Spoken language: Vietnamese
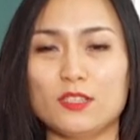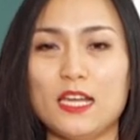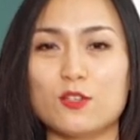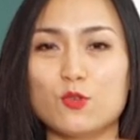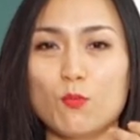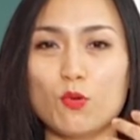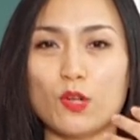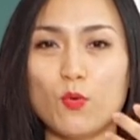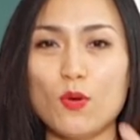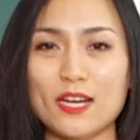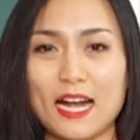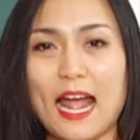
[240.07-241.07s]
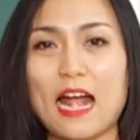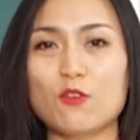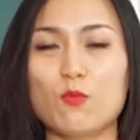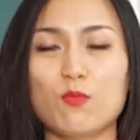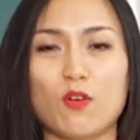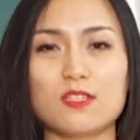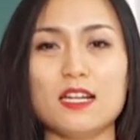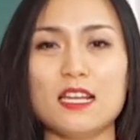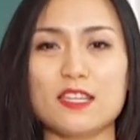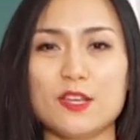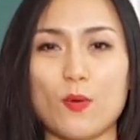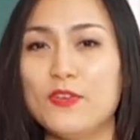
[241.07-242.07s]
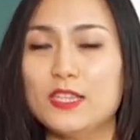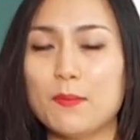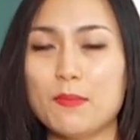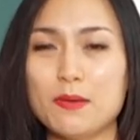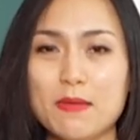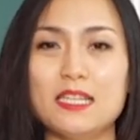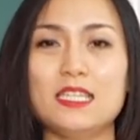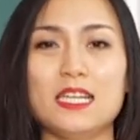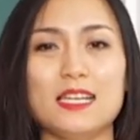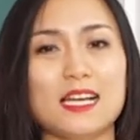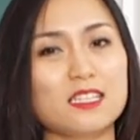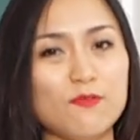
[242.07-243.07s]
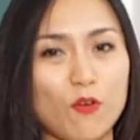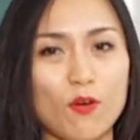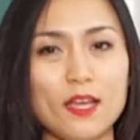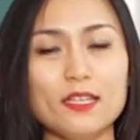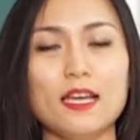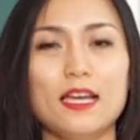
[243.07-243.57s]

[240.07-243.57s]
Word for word: thể dùng một cái nguồn khác cũng có rất là nhiều vitamin B9 axit folic